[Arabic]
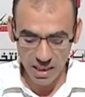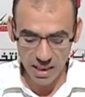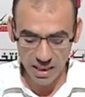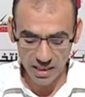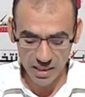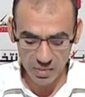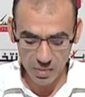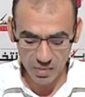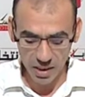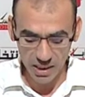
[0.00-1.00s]
التي
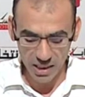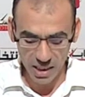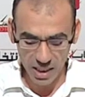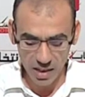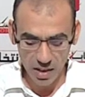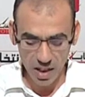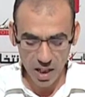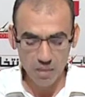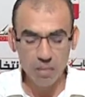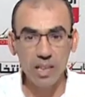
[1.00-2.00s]
من بينها
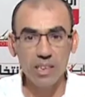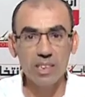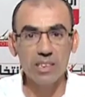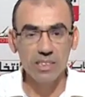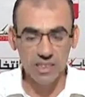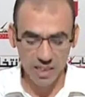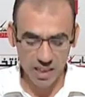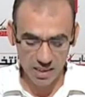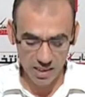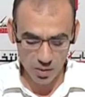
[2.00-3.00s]
المناطق
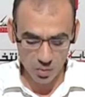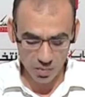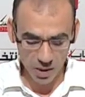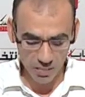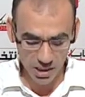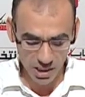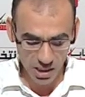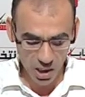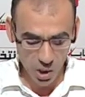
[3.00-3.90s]
الصناعية المبرمجة